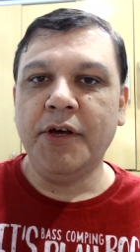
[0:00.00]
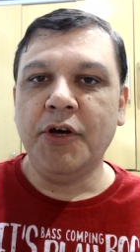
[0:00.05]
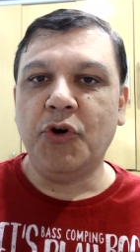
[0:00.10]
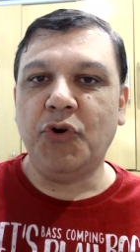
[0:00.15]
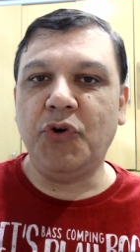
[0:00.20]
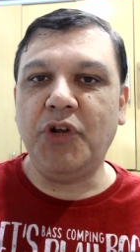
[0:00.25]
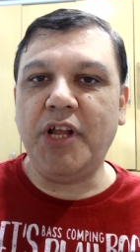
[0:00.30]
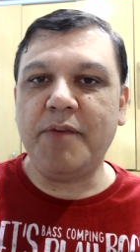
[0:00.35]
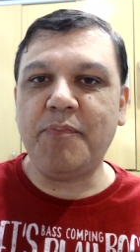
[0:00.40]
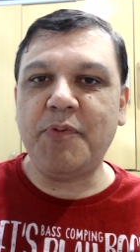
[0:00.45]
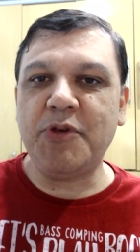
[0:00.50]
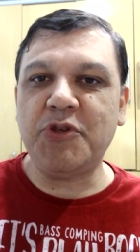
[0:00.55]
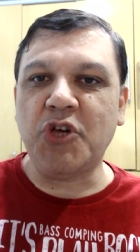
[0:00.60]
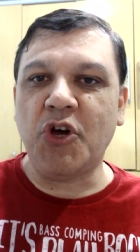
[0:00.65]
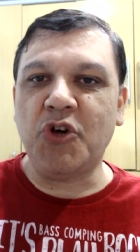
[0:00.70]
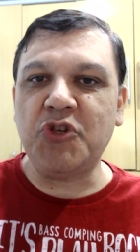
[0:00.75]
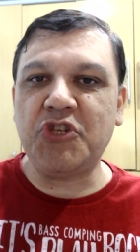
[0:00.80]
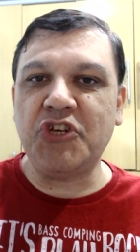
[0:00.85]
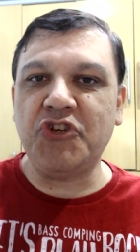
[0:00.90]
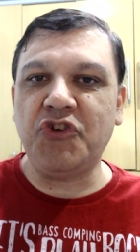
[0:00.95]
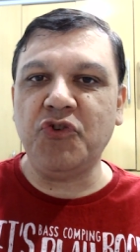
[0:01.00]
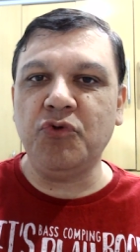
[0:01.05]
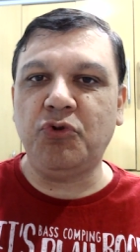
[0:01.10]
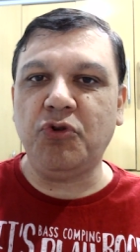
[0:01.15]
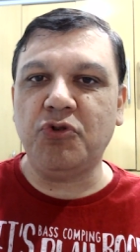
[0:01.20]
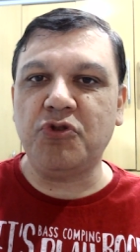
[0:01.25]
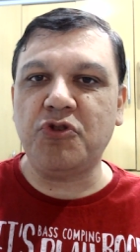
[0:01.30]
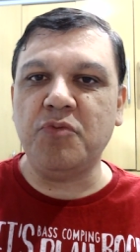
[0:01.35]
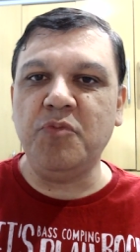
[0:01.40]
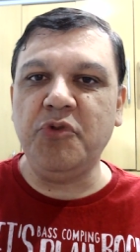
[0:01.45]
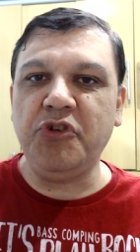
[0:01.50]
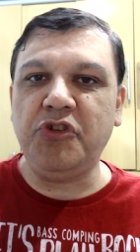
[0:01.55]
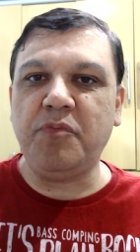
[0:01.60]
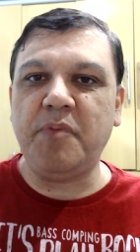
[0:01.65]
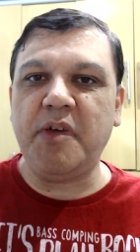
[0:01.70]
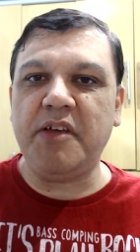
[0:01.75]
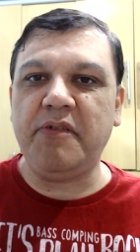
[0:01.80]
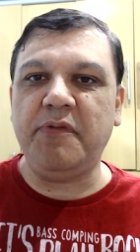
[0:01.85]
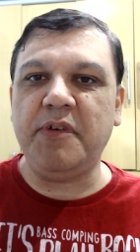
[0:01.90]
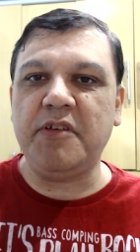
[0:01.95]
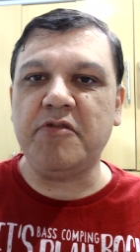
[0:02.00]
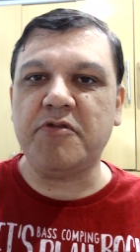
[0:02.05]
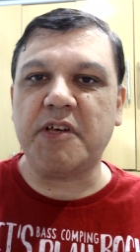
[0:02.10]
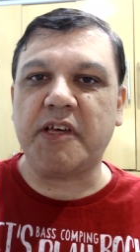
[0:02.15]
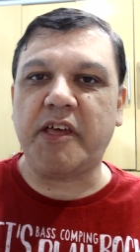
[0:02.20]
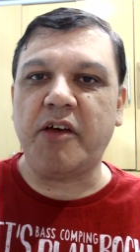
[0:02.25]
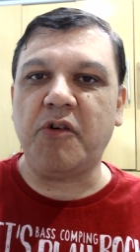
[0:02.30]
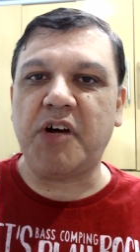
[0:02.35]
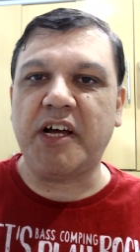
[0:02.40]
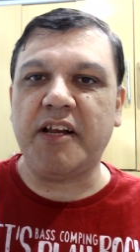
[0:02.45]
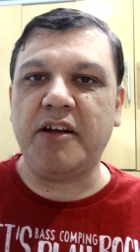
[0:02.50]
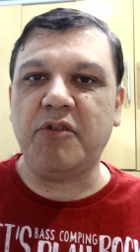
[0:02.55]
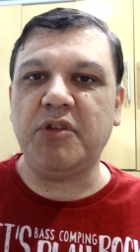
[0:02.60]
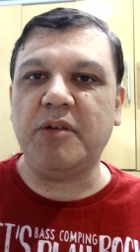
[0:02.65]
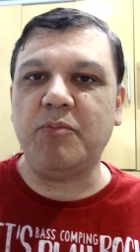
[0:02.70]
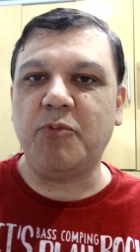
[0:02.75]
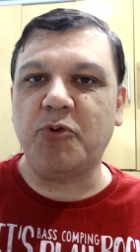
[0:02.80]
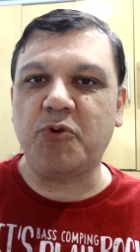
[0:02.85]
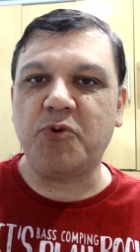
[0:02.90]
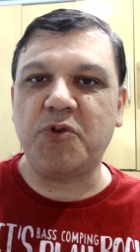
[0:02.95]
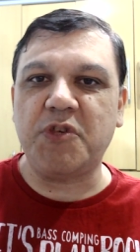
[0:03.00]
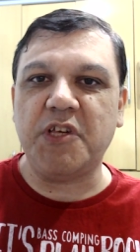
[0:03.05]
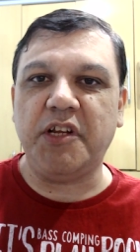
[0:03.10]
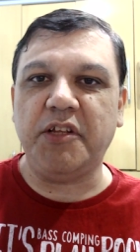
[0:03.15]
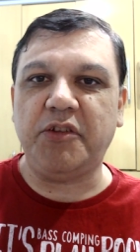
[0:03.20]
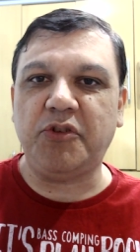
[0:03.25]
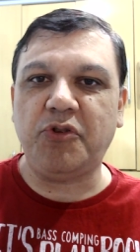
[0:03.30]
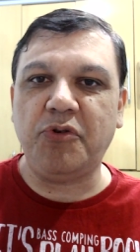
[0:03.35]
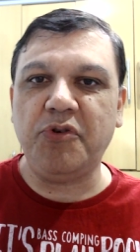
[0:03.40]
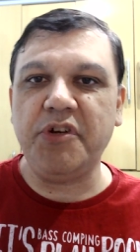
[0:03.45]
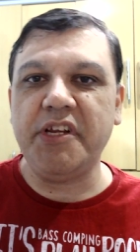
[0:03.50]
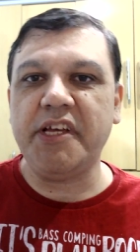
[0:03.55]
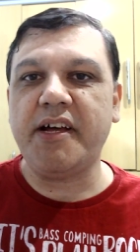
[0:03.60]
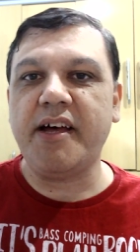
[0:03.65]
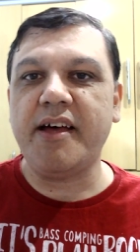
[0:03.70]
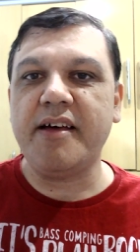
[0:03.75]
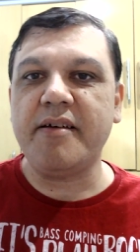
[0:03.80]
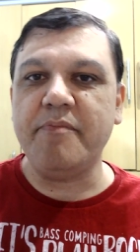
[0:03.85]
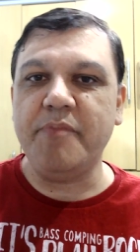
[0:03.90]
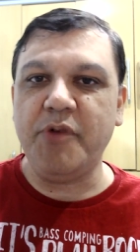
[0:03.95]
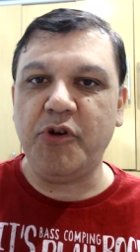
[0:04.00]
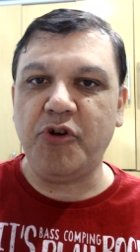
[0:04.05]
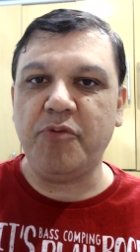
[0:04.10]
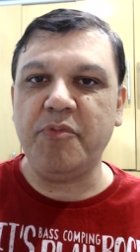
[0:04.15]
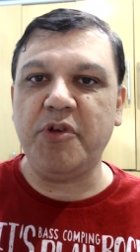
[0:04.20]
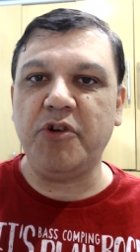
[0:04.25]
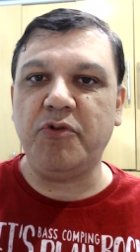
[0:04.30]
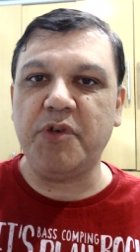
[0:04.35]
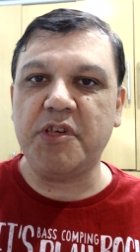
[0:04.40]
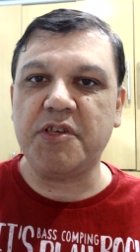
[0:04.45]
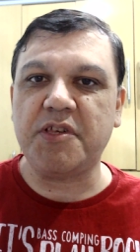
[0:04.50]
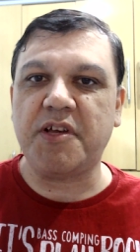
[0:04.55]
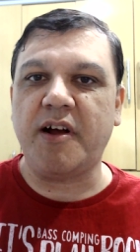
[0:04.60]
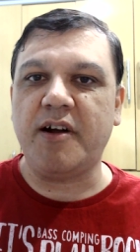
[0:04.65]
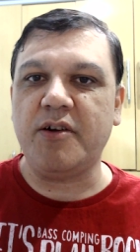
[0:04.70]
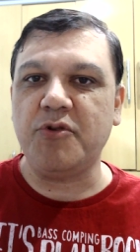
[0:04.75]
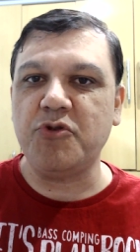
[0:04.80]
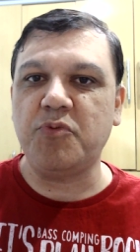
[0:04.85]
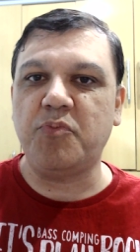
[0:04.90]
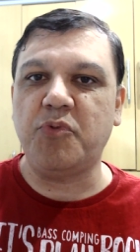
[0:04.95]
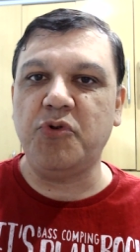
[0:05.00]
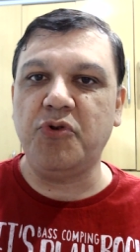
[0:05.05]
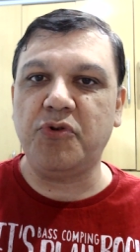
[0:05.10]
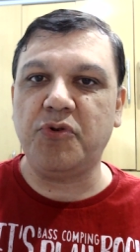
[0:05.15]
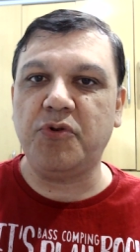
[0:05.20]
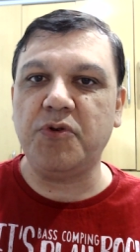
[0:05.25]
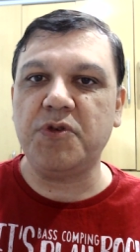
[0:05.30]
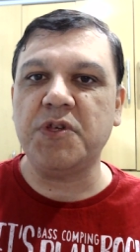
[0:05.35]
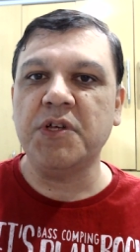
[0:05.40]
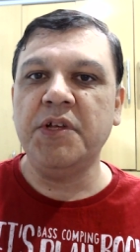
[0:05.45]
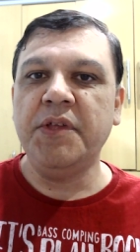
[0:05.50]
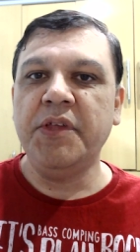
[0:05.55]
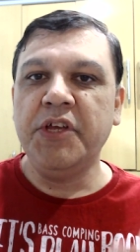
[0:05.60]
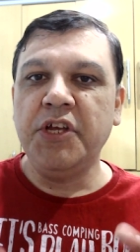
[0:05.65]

Olá pessoal, sejam todos muito bem-vindos aqui ao canal da Burgos Eletrônica. Meu nome é Luiz Carlos Burgos.